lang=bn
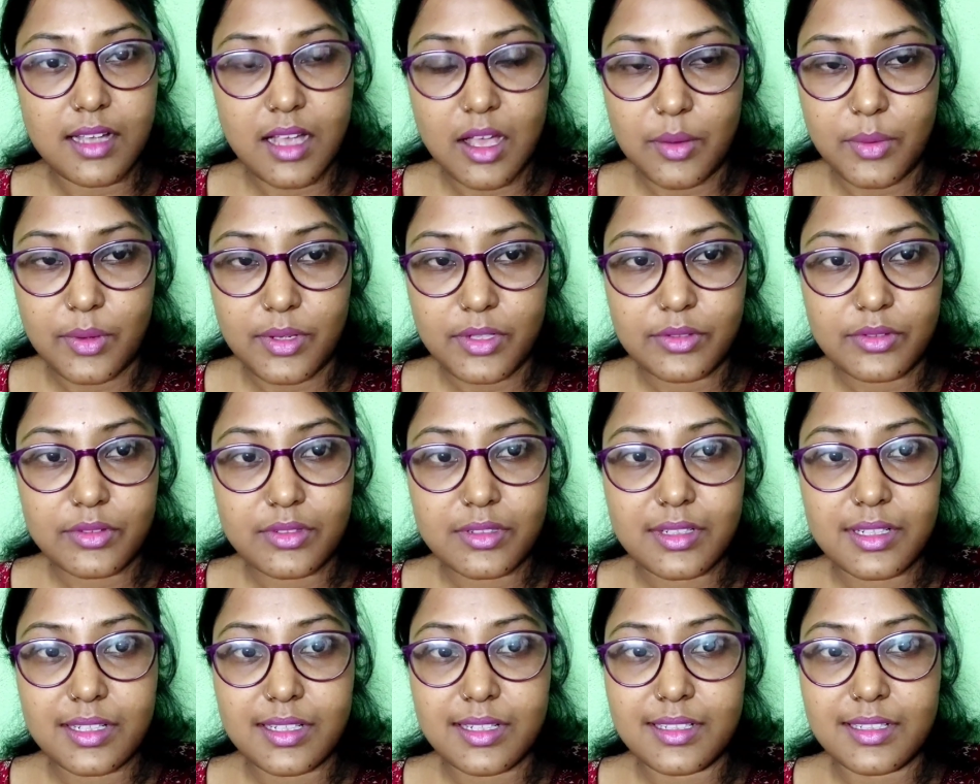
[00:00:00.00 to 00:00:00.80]

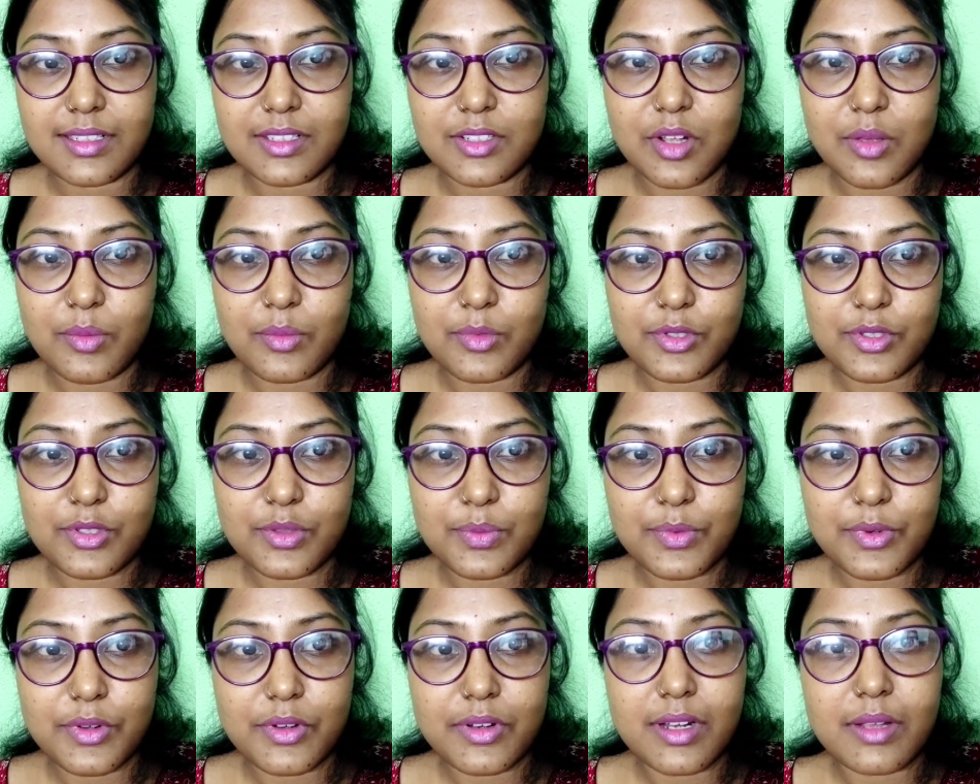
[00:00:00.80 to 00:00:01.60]
খাওয়ানোর সমস্ত
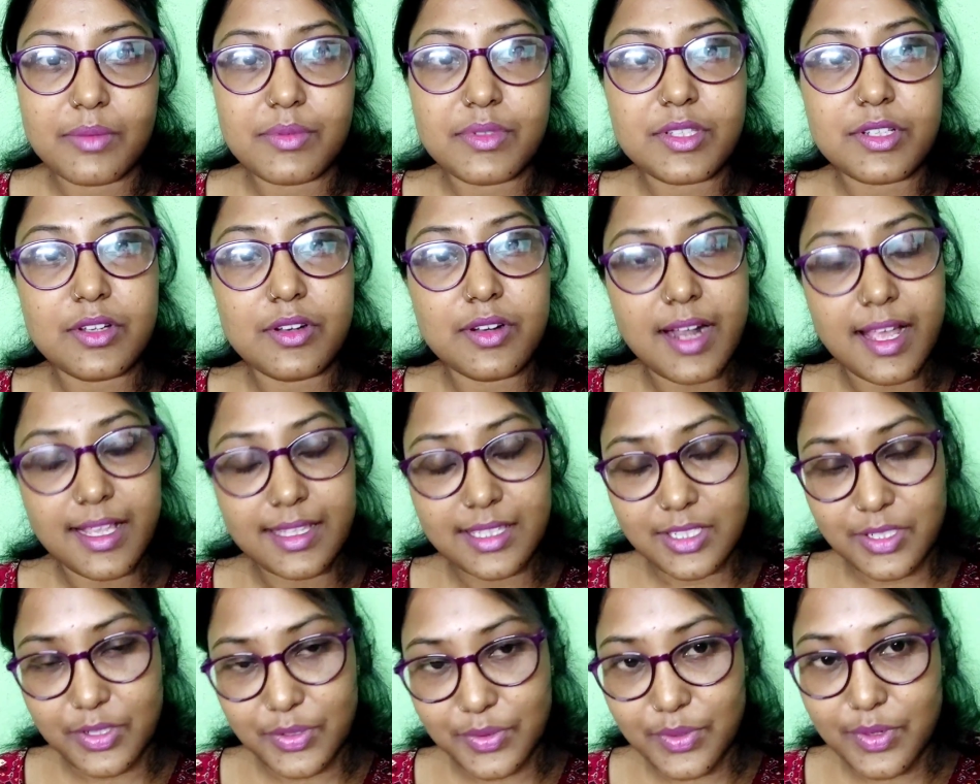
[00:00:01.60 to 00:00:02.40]
প্রোগ্রাম ছিল
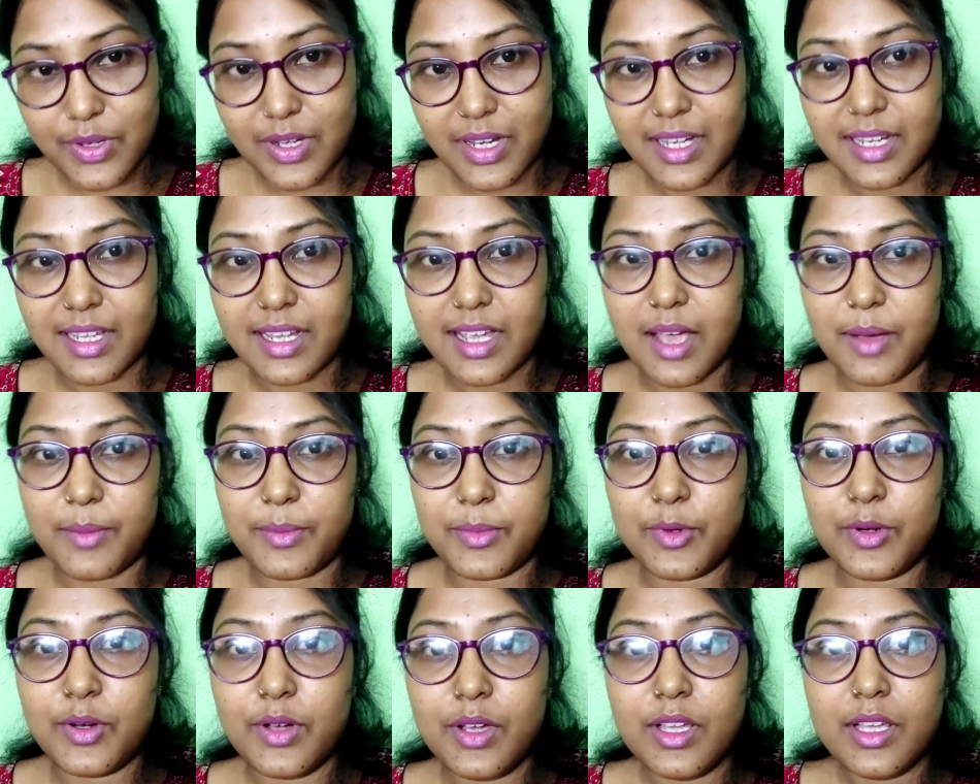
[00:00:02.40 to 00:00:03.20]
রাত্রে ওখানে
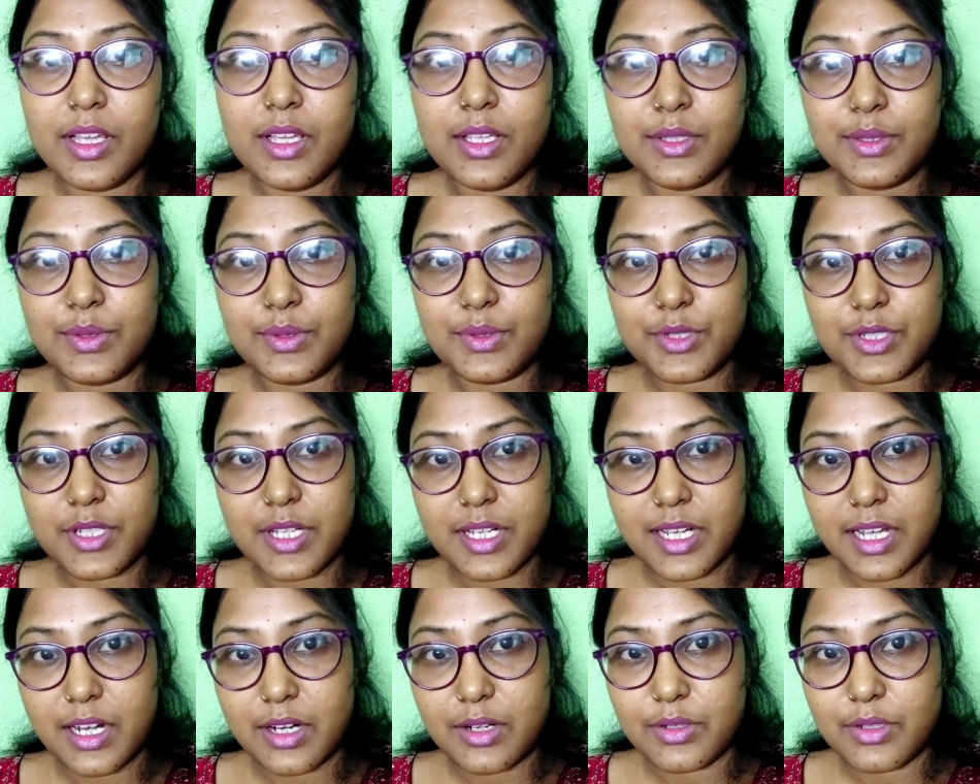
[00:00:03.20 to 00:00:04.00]
খাবো তো
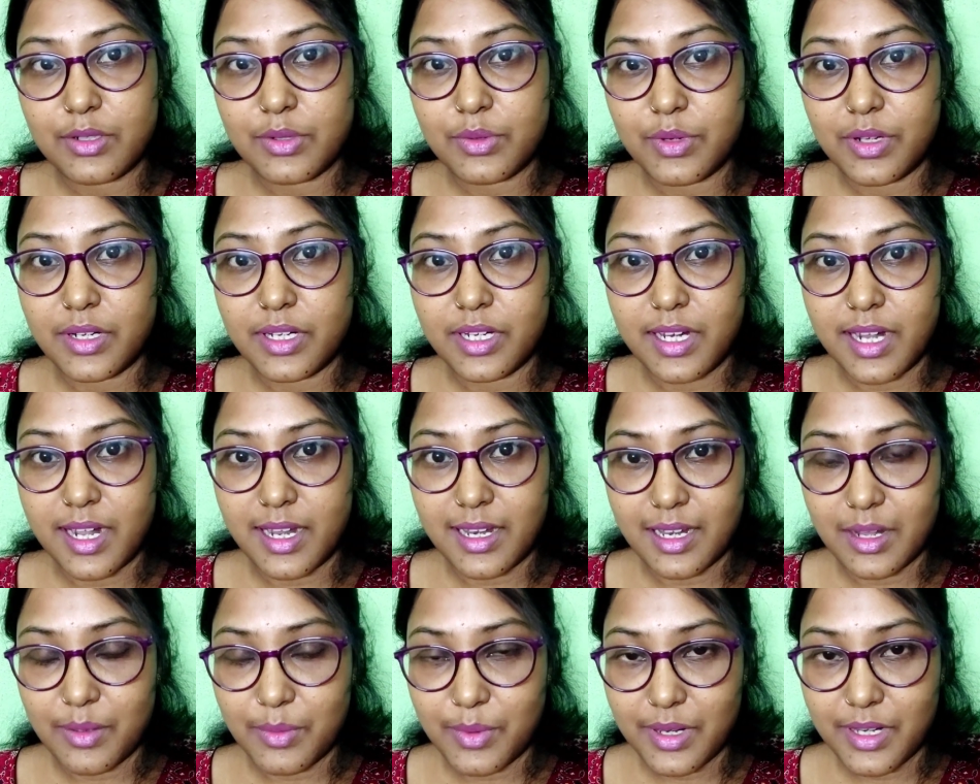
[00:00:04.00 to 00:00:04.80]
সে কারণে ওখানে
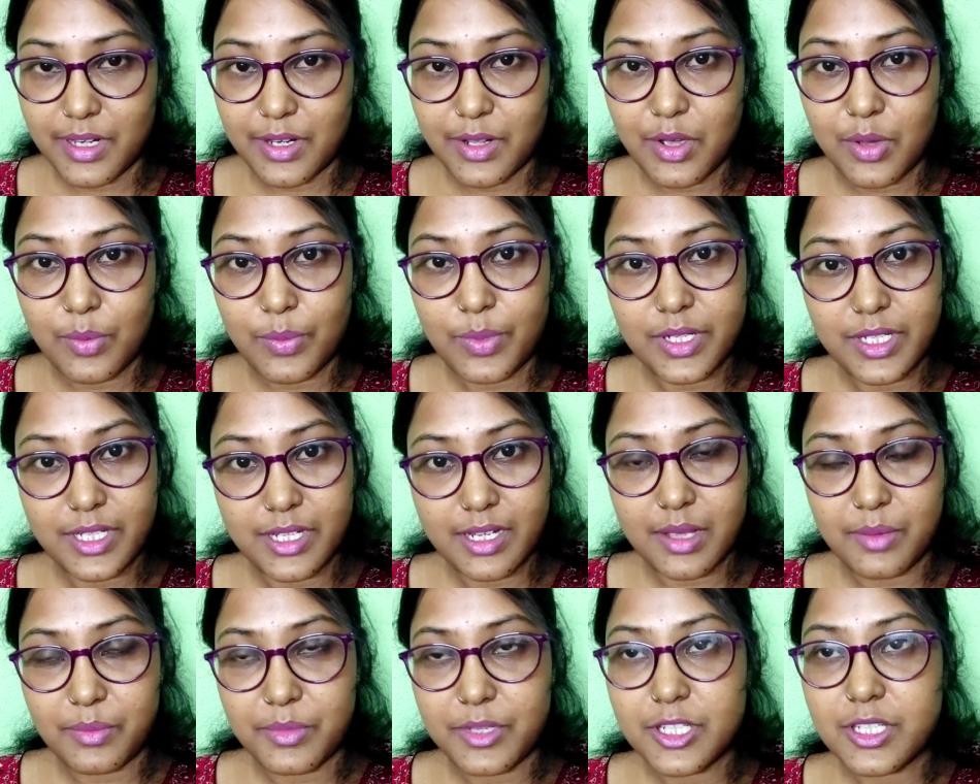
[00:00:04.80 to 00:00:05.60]
রান্না বান্না হবে
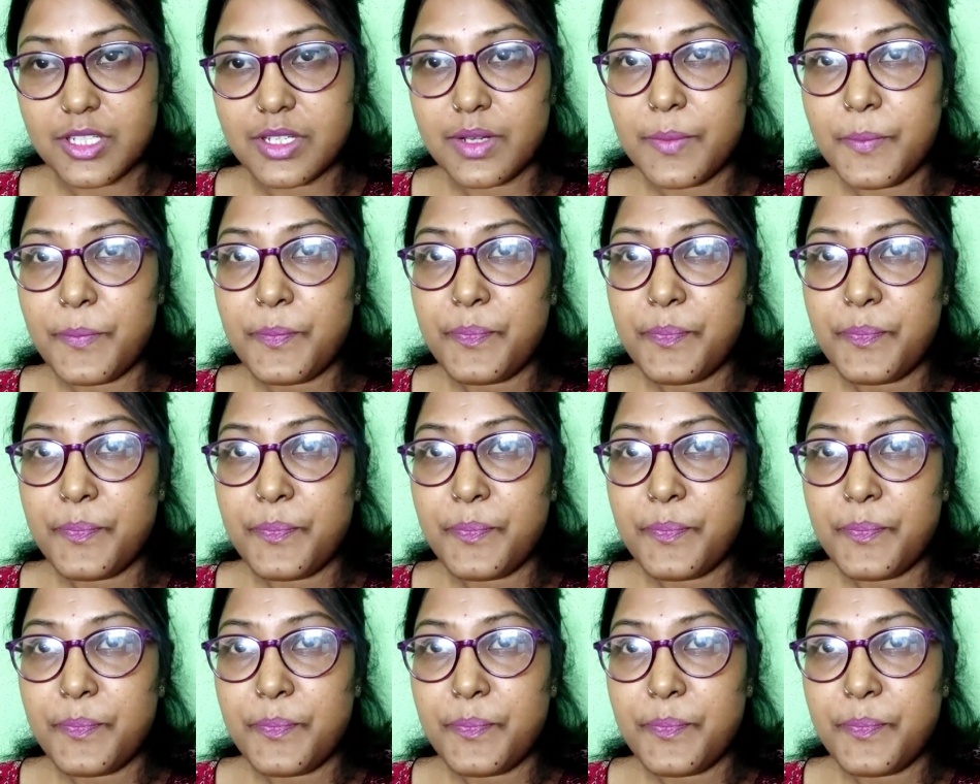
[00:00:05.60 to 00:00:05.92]
নিরামিষ